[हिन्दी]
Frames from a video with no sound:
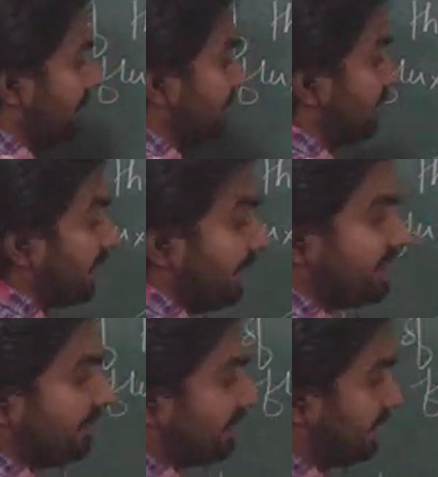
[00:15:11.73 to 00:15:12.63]
वेक्टर
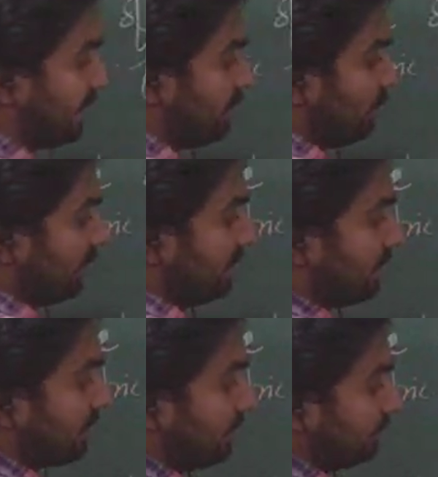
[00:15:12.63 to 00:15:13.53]
एरिया वेक्टर की तरफ होगा
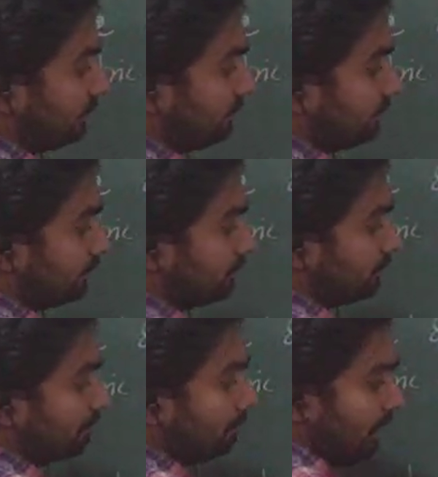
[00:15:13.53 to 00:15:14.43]
इधर
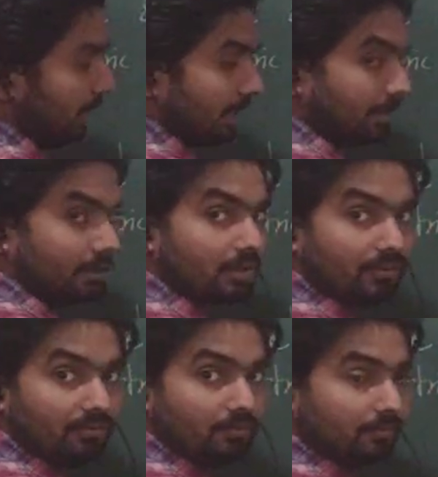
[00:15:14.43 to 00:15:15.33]
बाहर की
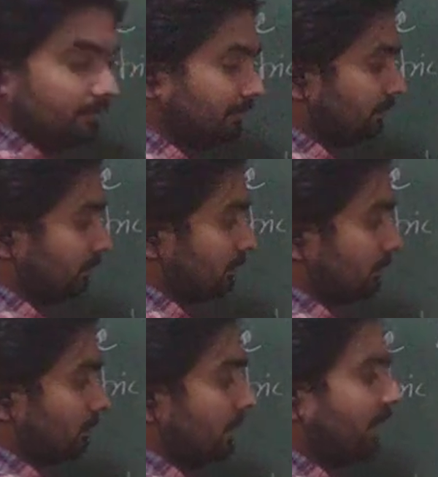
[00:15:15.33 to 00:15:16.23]

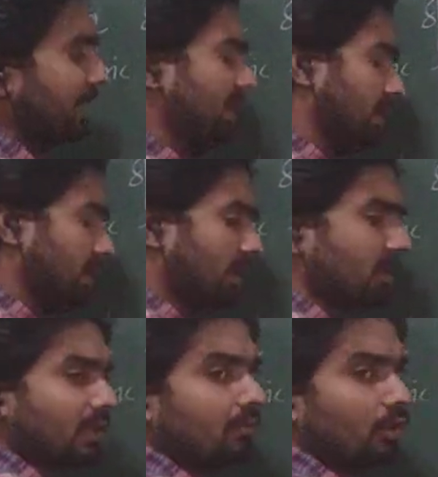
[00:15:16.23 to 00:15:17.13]
तरफ या कहीं अंदर की
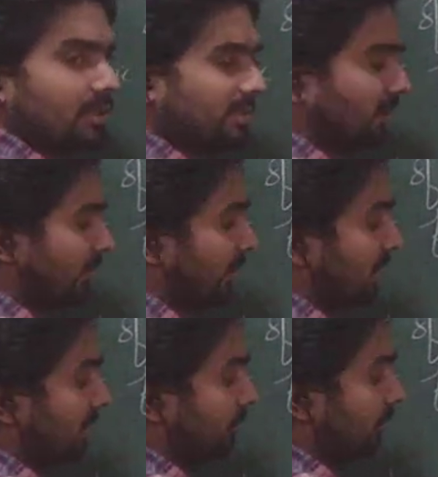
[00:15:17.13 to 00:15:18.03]
तरफ होगा किसी भी तरफ एक
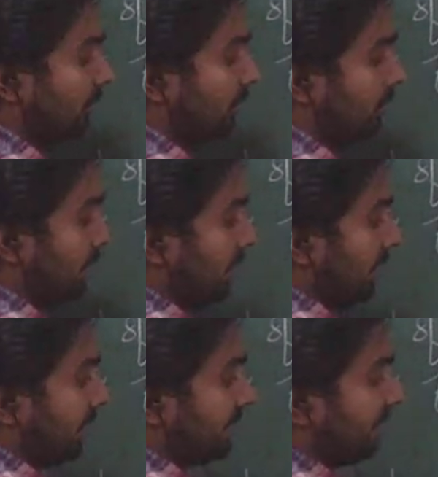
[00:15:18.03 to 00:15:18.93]
तरफ होगा
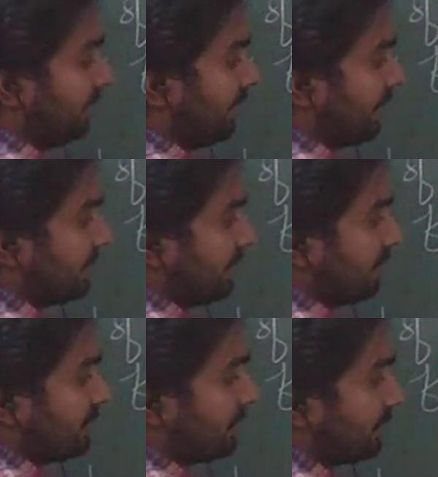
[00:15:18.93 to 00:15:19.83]
इलेक्ट्रिक फील्ड कैसा
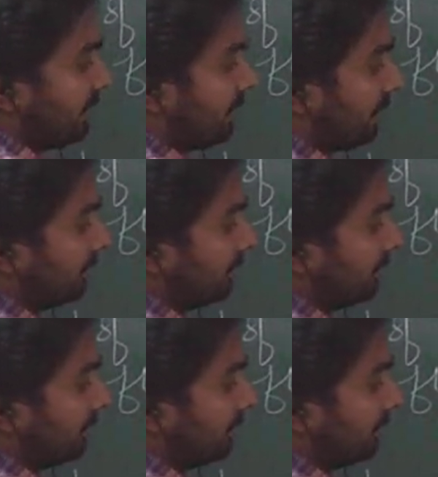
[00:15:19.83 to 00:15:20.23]
है सर इधर